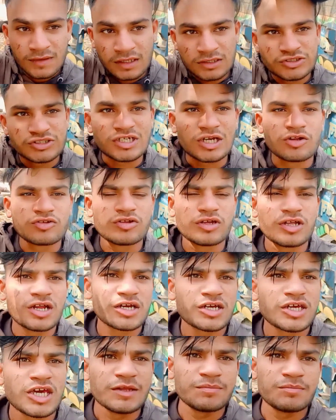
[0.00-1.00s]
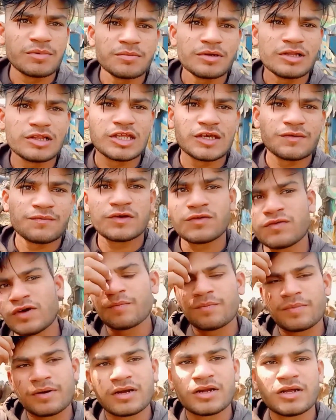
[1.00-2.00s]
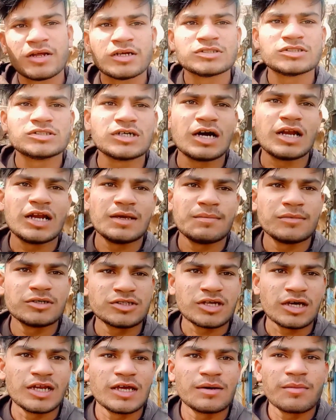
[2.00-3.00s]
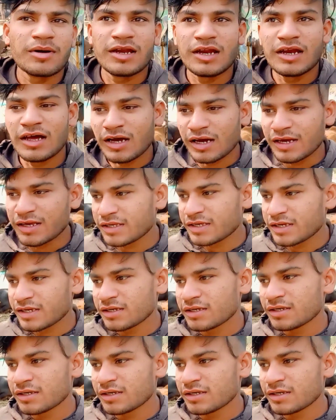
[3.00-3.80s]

चलो तो ना खेत पर मिलते फिर वहीं पर डाले में साले हमारे लगाएंगे